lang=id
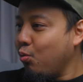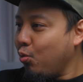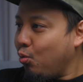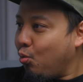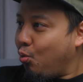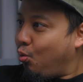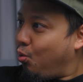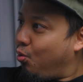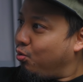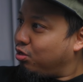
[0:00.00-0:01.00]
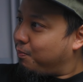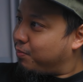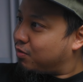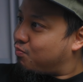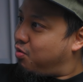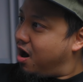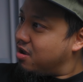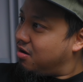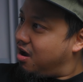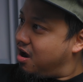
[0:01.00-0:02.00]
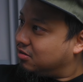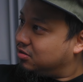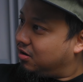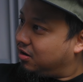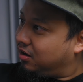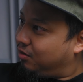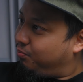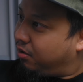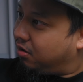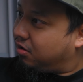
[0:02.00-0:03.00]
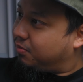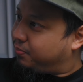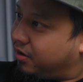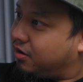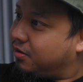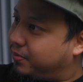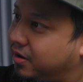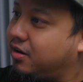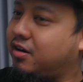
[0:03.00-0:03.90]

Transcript: uh cepet banyak sering ber ber ber